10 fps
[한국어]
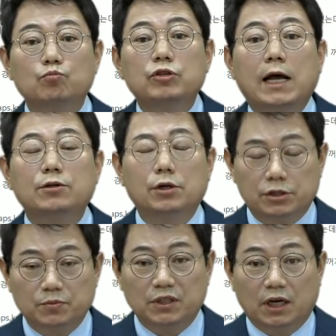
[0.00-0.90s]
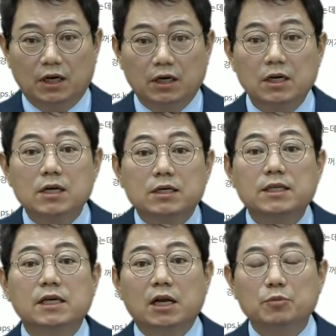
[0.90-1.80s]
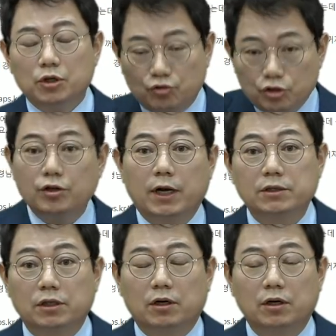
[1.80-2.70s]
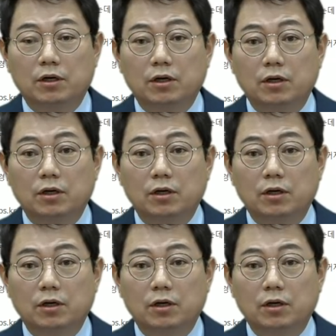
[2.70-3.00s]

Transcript: 문 안 열렸습니다. 근데 사람이 튀겨나갔어요.